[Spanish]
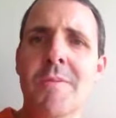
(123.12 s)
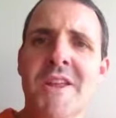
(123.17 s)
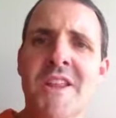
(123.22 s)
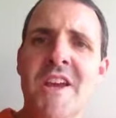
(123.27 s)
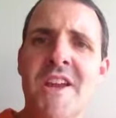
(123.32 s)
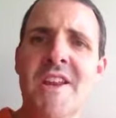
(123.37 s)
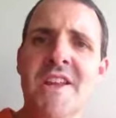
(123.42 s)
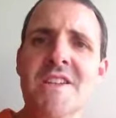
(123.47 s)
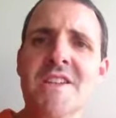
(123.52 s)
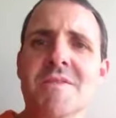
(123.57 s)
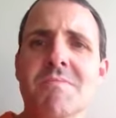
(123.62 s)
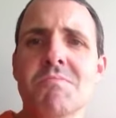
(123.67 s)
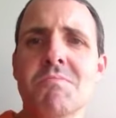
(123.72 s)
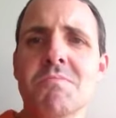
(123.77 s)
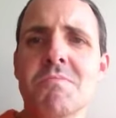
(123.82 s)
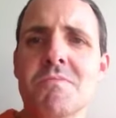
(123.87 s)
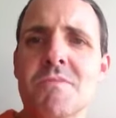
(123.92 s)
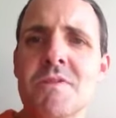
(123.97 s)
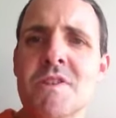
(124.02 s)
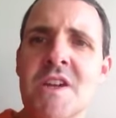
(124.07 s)
patanes
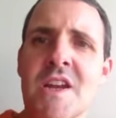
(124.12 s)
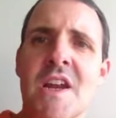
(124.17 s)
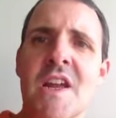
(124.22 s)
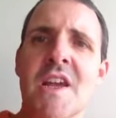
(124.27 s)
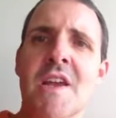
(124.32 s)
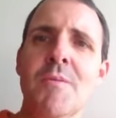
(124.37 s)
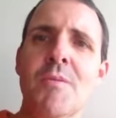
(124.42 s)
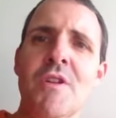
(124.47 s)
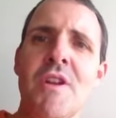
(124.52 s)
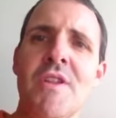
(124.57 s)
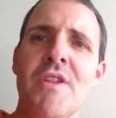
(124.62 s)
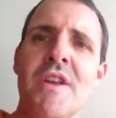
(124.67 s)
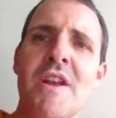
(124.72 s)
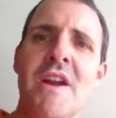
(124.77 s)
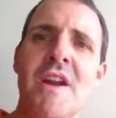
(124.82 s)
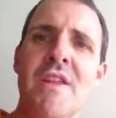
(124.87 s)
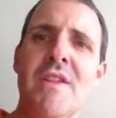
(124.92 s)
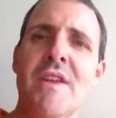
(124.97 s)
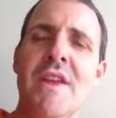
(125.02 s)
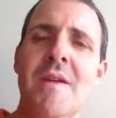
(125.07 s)
se creen que pueden hacer la
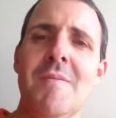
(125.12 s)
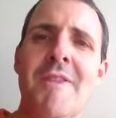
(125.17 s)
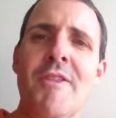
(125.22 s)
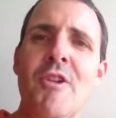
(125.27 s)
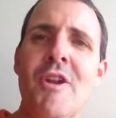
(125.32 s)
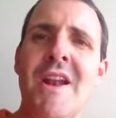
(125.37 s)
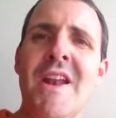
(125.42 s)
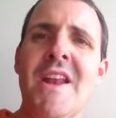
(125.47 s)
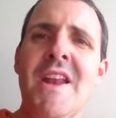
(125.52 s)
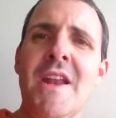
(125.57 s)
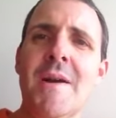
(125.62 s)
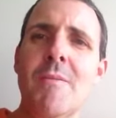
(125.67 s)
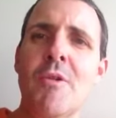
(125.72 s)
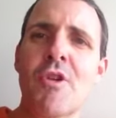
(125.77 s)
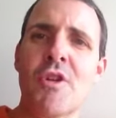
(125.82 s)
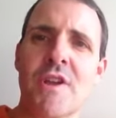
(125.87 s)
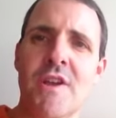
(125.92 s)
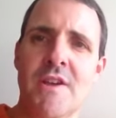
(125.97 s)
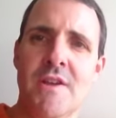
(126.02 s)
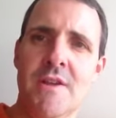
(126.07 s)
gracia llamándola Lina
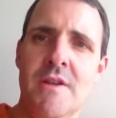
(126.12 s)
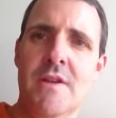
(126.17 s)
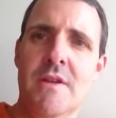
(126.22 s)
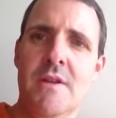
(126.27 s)
Morgue.